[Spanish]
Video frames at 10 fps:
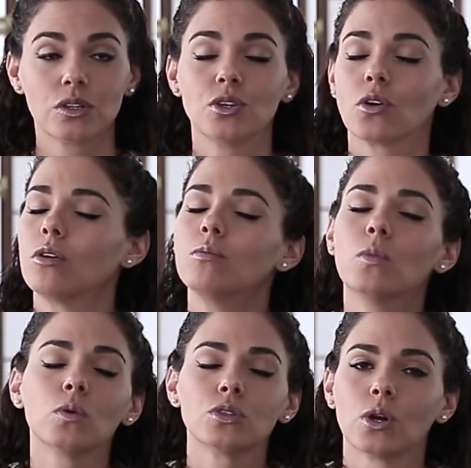Yo con
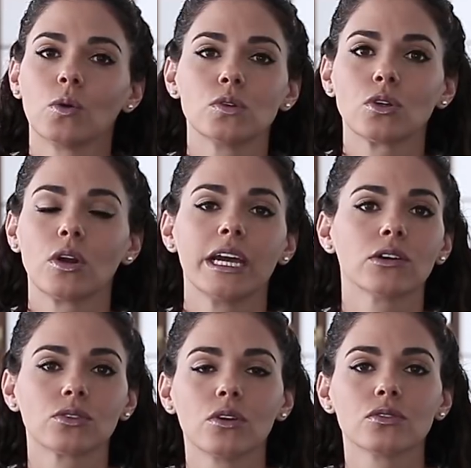mucho gusto
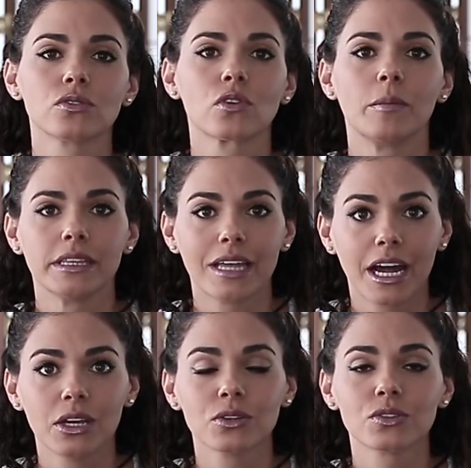leo todos sus
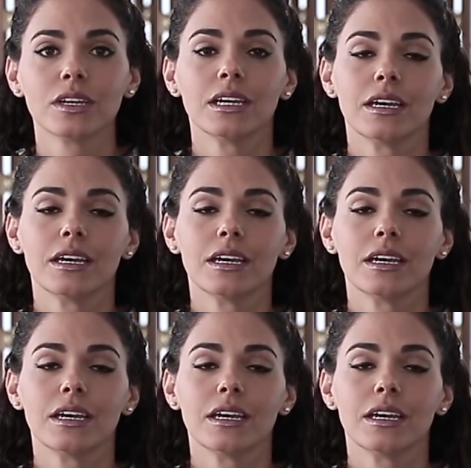comentarios.